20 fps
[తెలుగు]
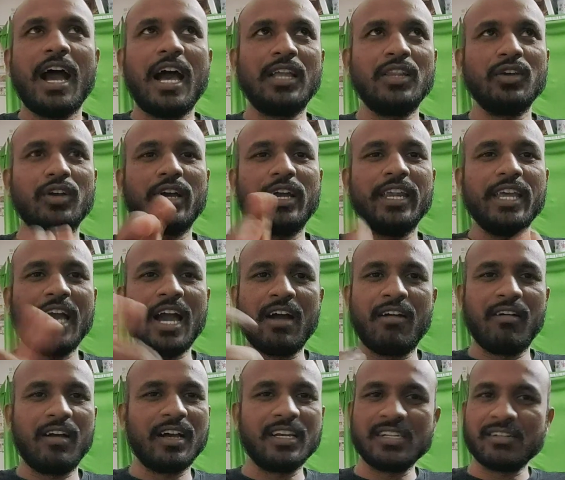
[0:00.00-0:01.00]
అందుకని ఆ
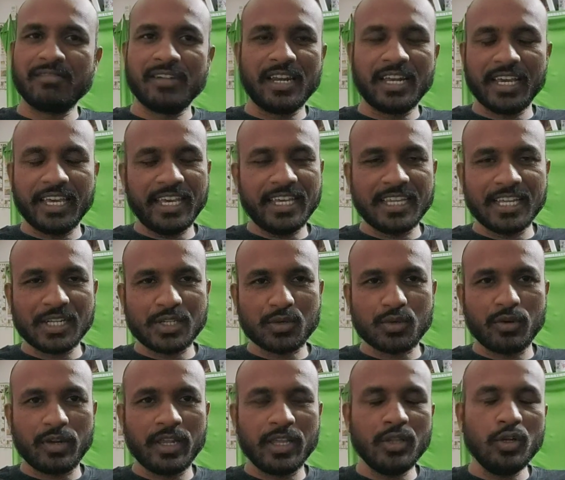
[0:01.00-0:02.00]
అవకాశం వాళ్ళకి
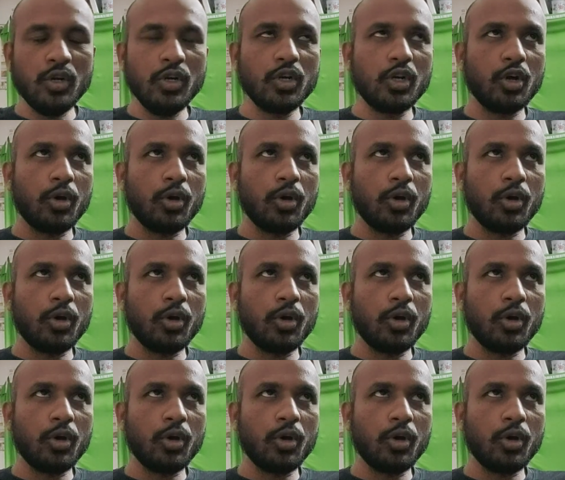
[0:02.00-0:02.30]
ఇయ్యదలుచుకోలేదు